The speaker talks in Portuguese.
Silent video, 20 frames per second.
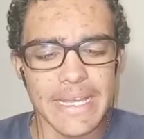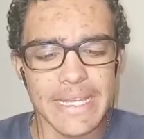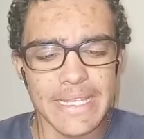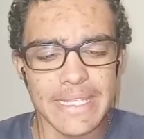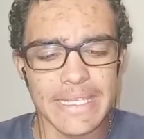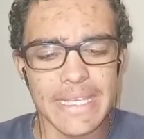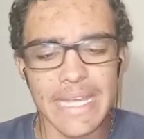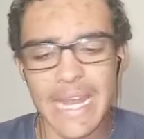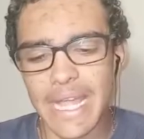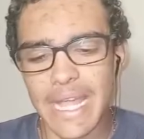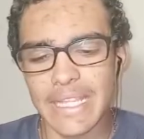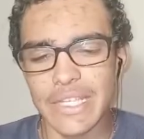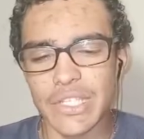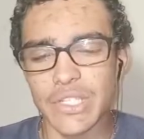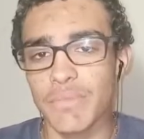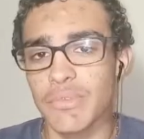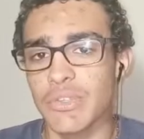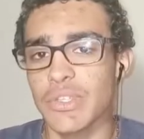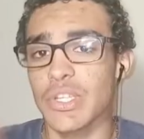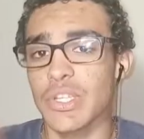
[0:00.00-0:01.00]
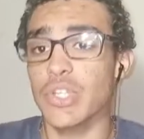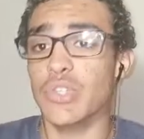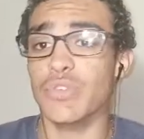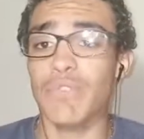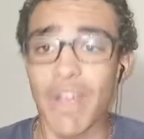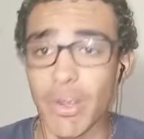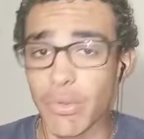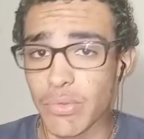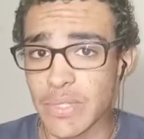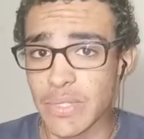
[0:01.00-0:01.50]
zerar neste vídeo, se a gente vai
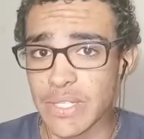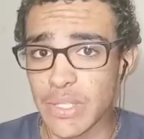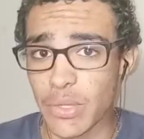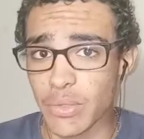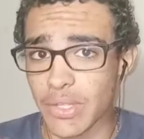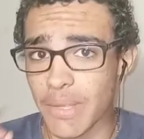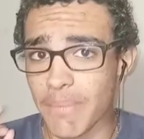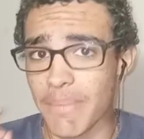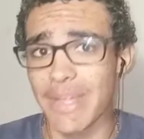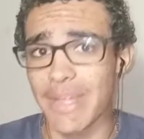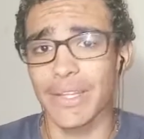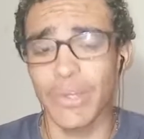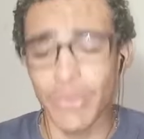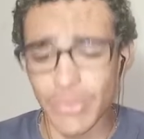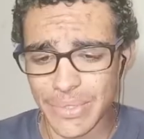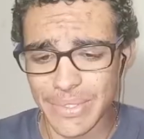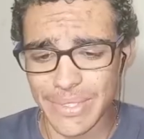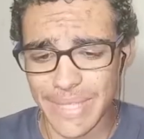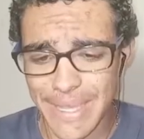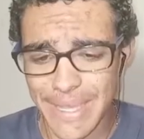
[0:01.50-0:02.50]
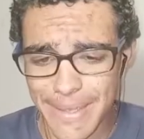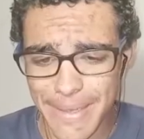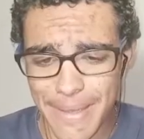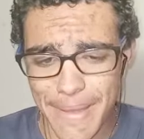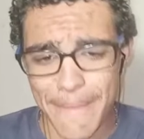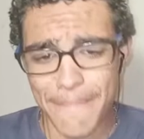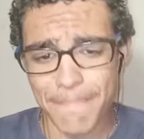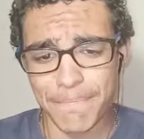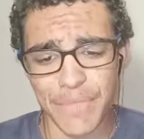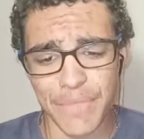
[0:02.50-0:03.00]
conseguir, eu também não sei,
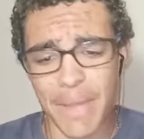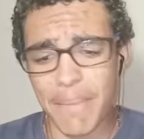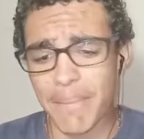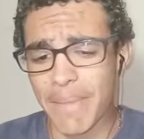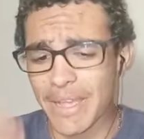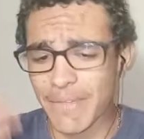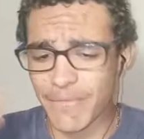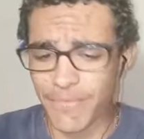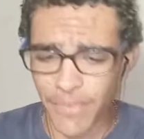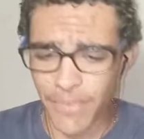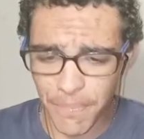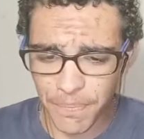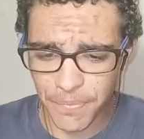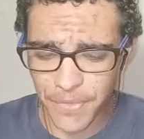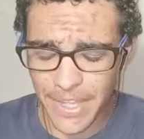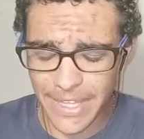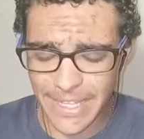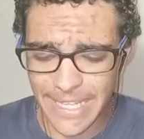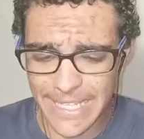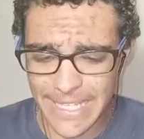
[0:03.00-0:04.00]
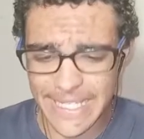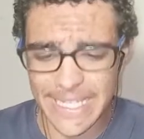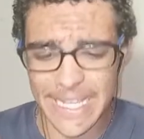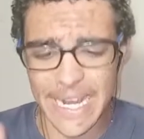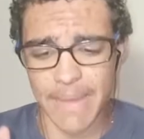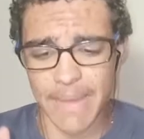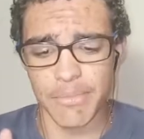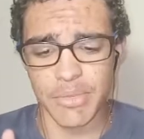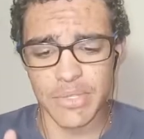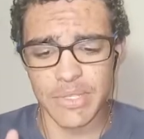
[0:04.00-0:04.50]
tá? Mas vamos tentar
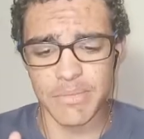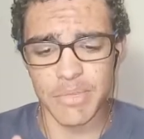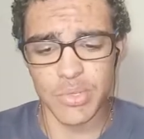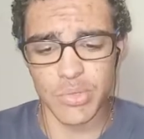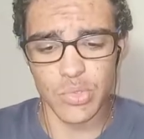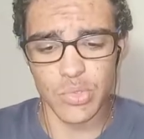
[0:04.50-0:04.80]
zerar, meus amigos,